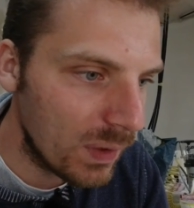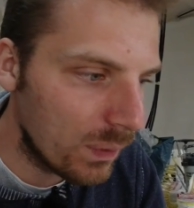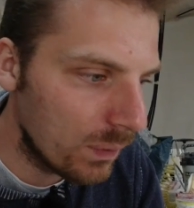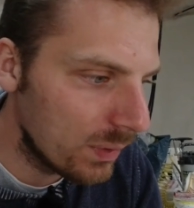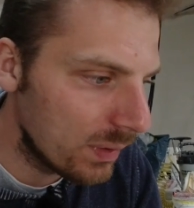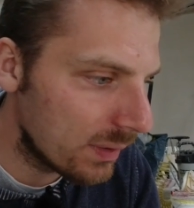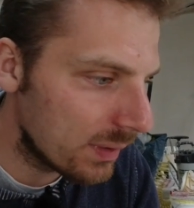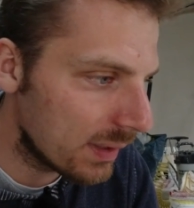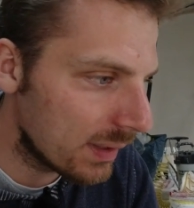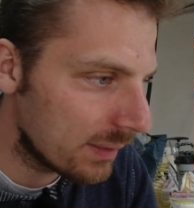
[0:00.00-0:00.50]

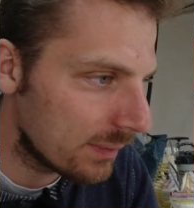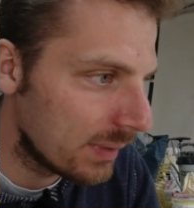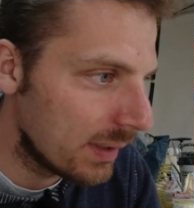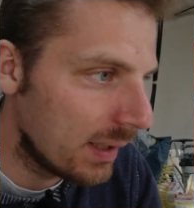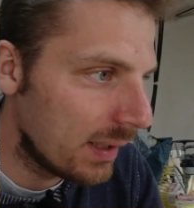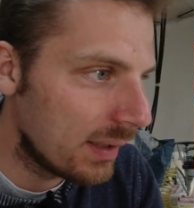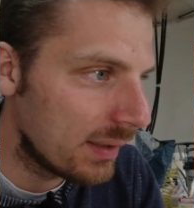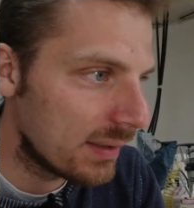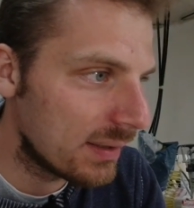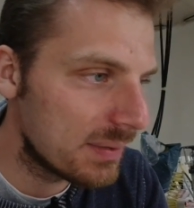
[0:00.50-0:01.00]
Und ja,
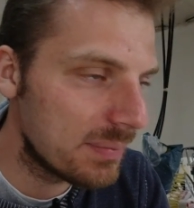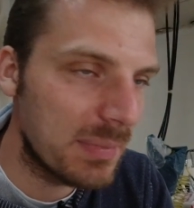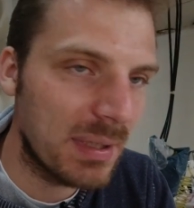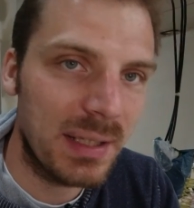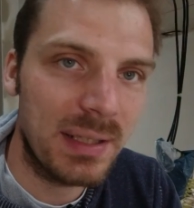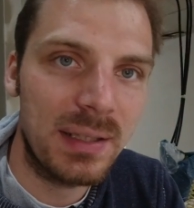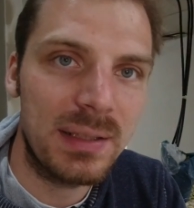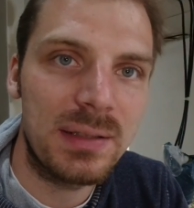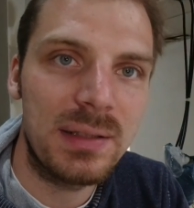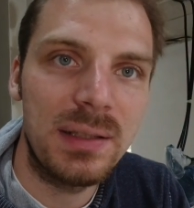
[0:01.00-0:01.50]
das
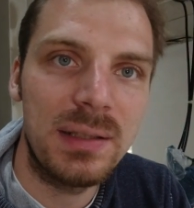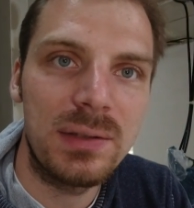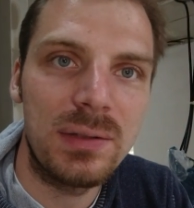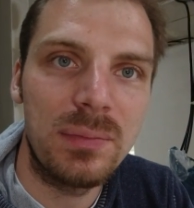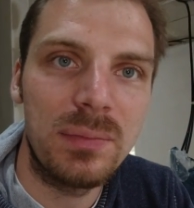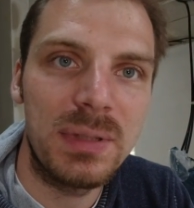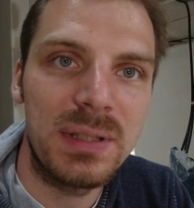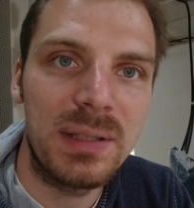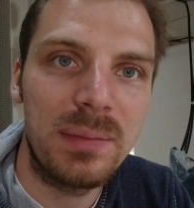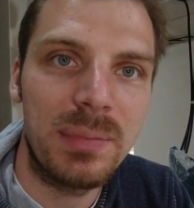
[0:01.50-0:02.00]
mache ich jetzt hier so
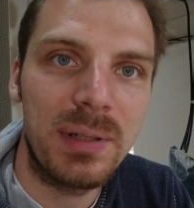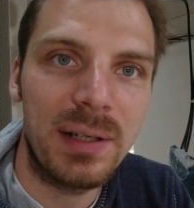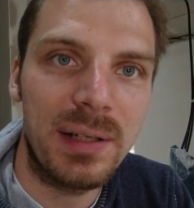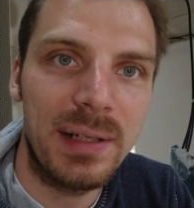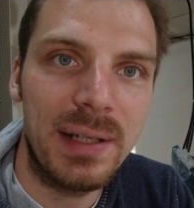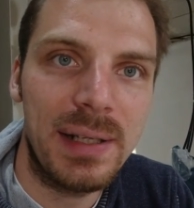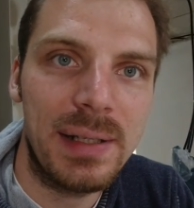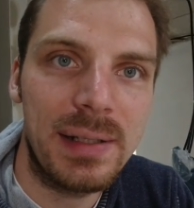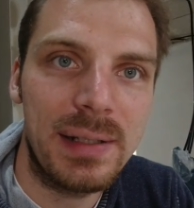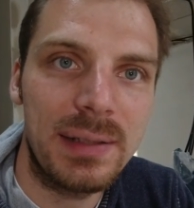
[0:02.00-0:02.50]
ein bisschen
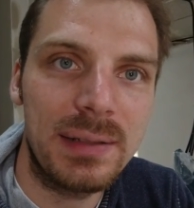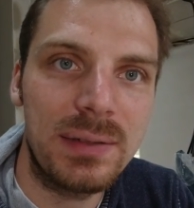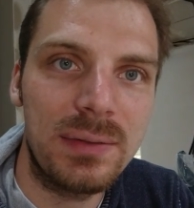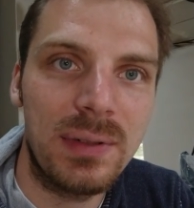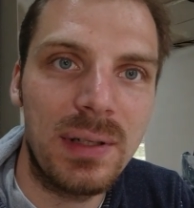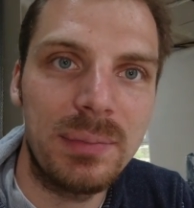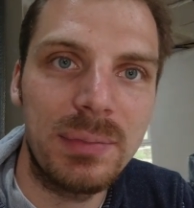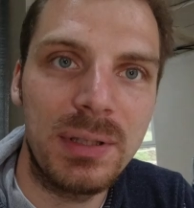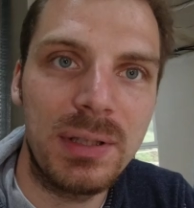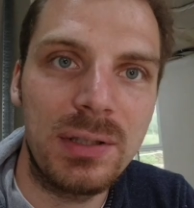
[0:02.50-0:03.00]
parallel
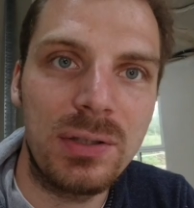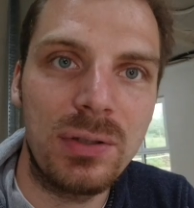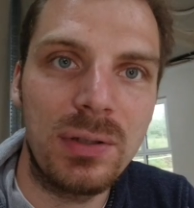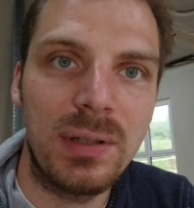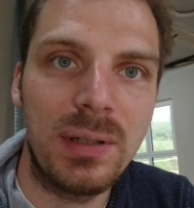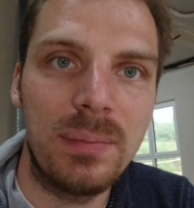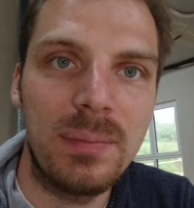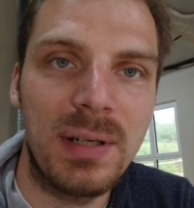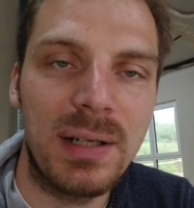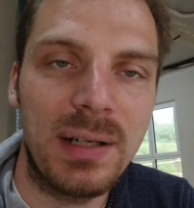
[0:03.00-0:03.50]
dazu, habe ich
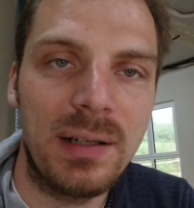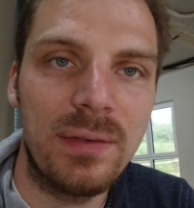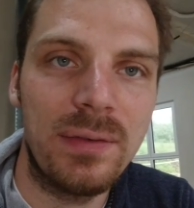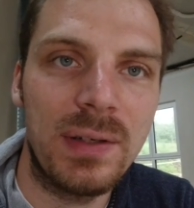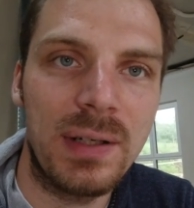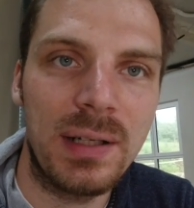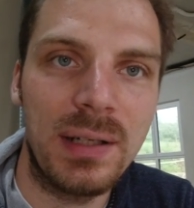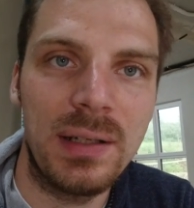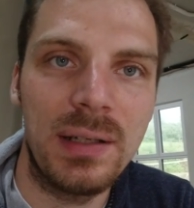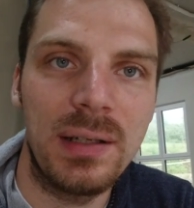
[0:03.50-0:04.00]
schon eben
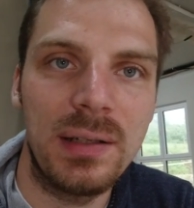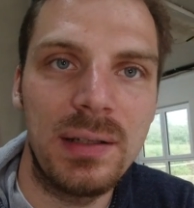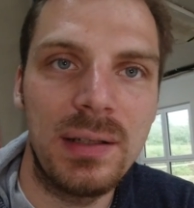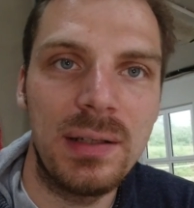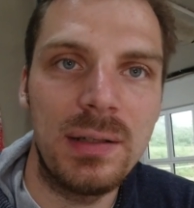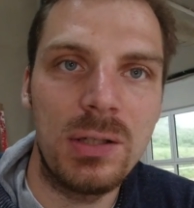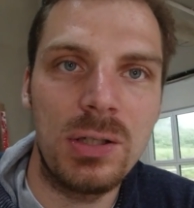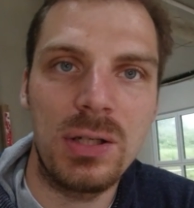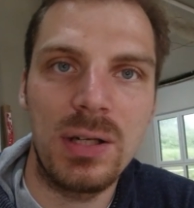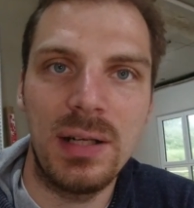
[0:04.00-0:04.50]
angefangen, an
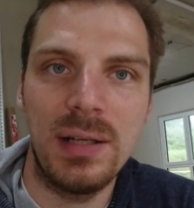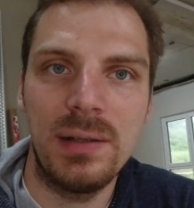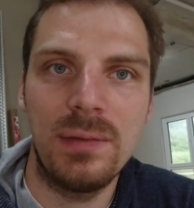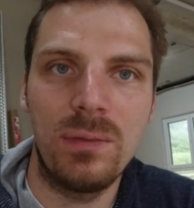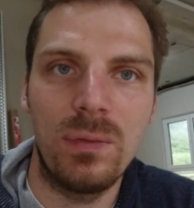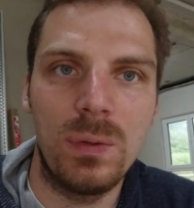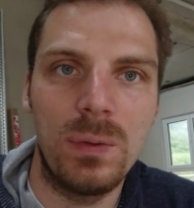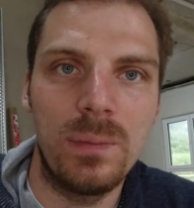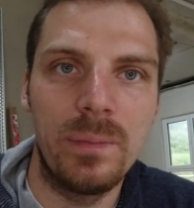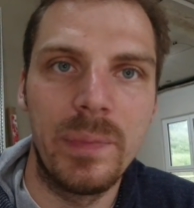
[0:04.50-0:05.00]
den
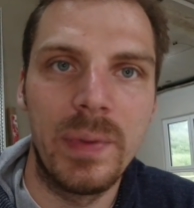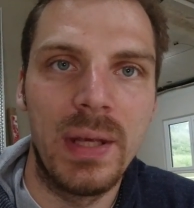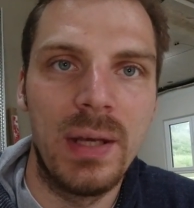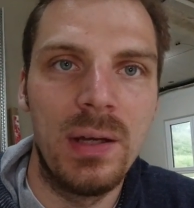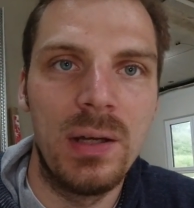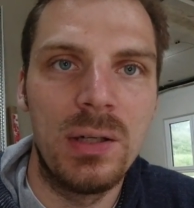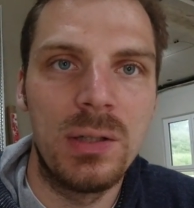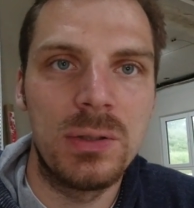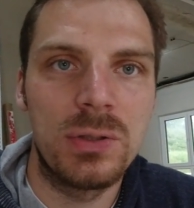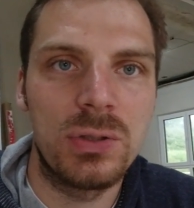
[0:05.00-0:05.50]
Stellen, wo
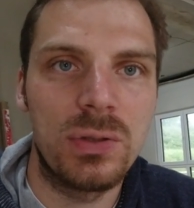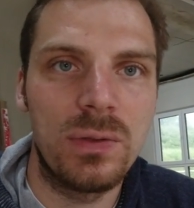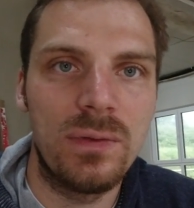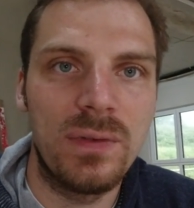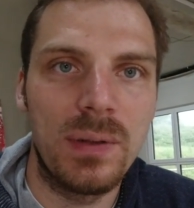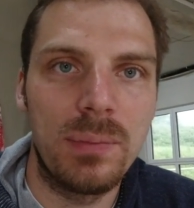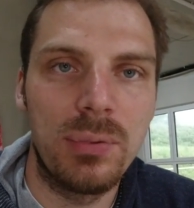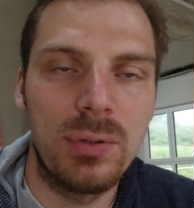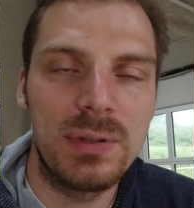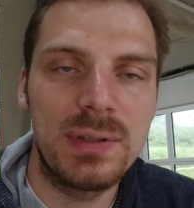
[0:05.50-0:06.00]
schon
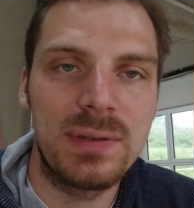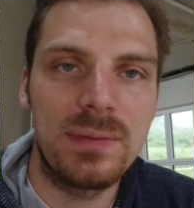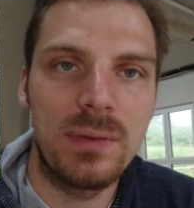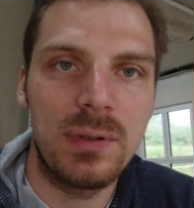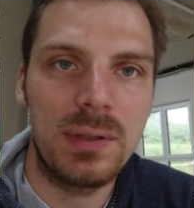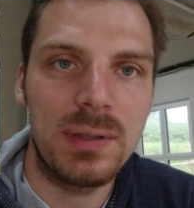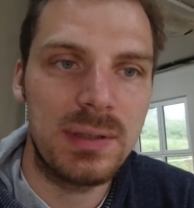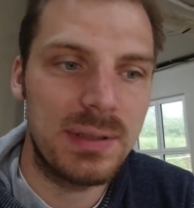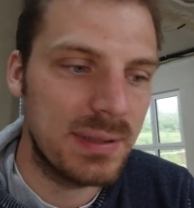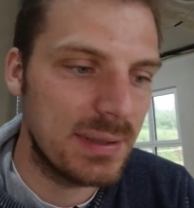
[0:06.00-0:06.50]
verputzt
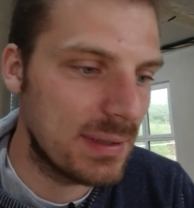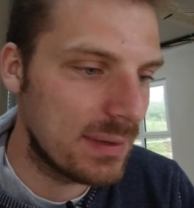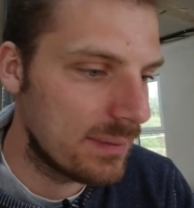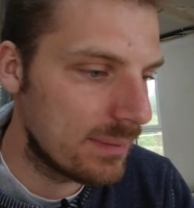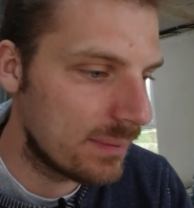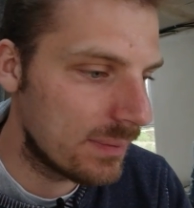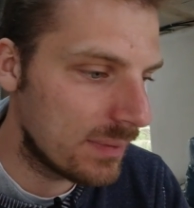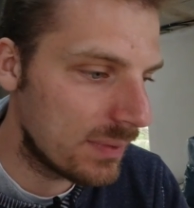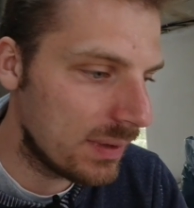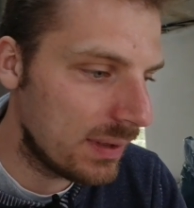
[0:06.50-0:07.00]
worden ist,
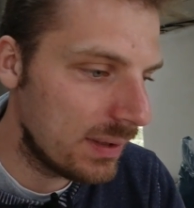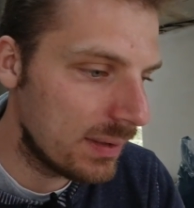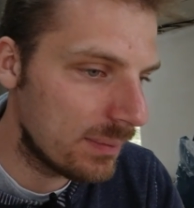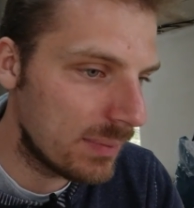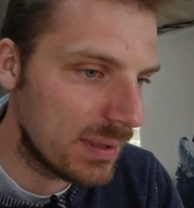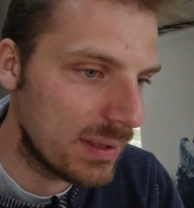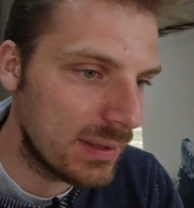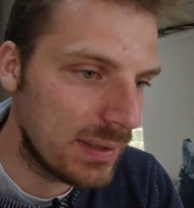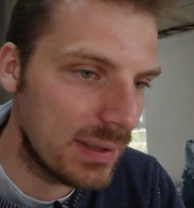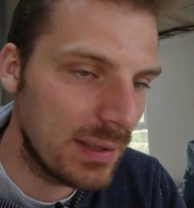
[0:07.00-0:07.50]
hier
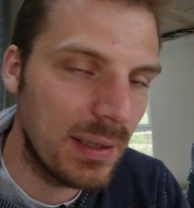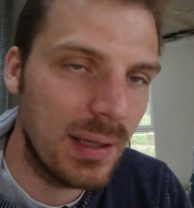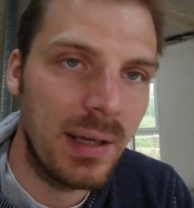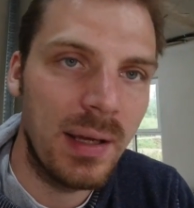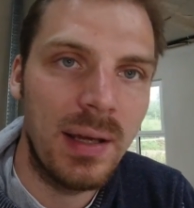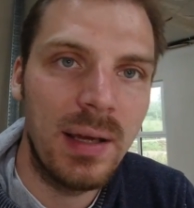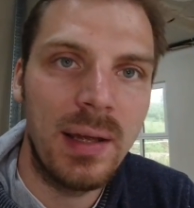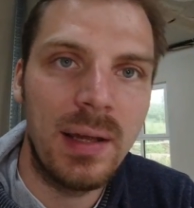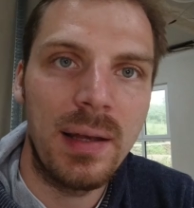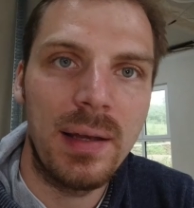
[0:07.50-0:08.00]
mal die
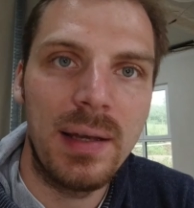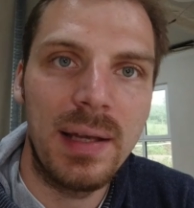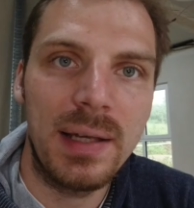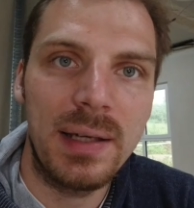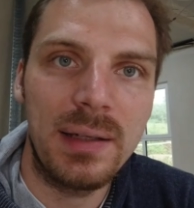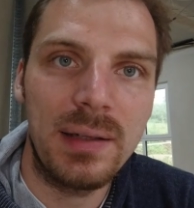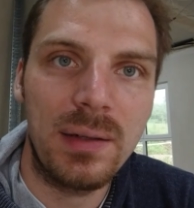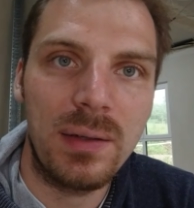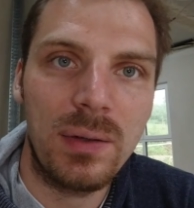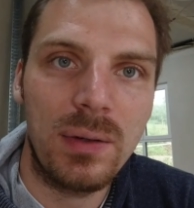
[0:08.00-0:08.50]

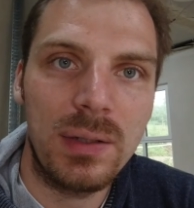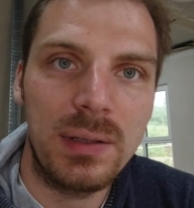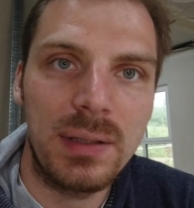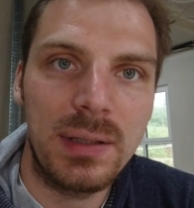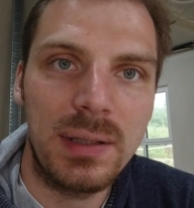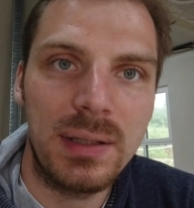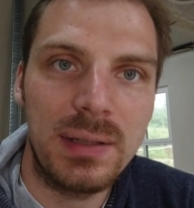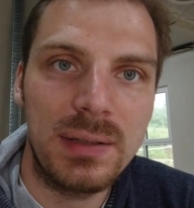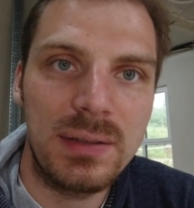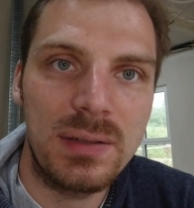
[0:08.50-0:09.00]
Längen
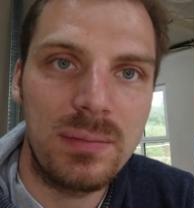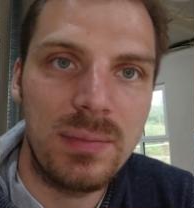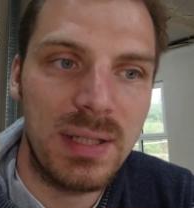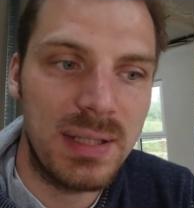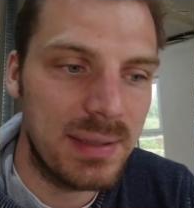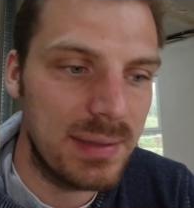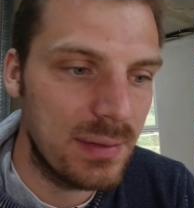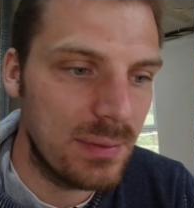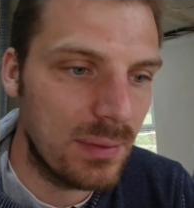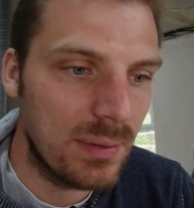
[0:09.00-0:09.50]
ordentlich zu
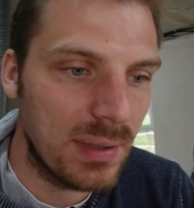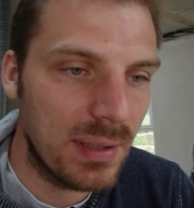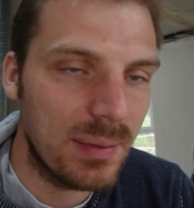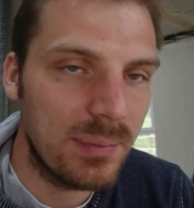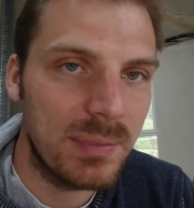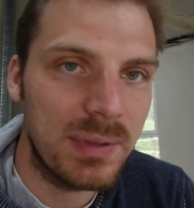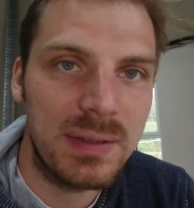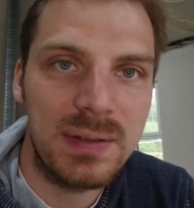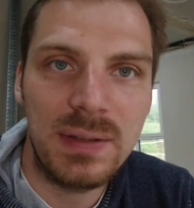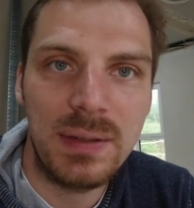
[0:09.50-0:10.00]
messen und
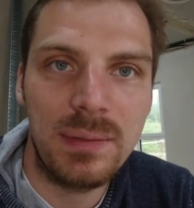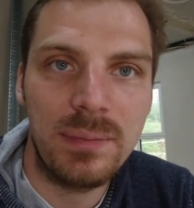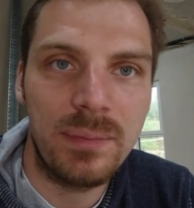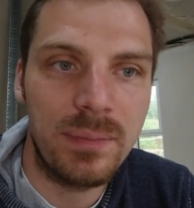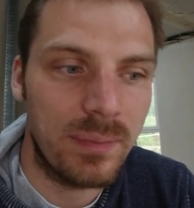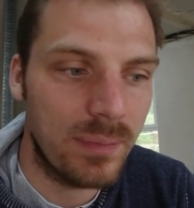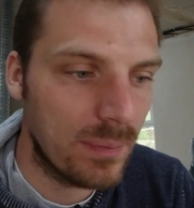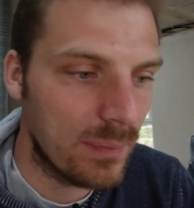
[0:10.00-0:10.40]
eben diese, äh,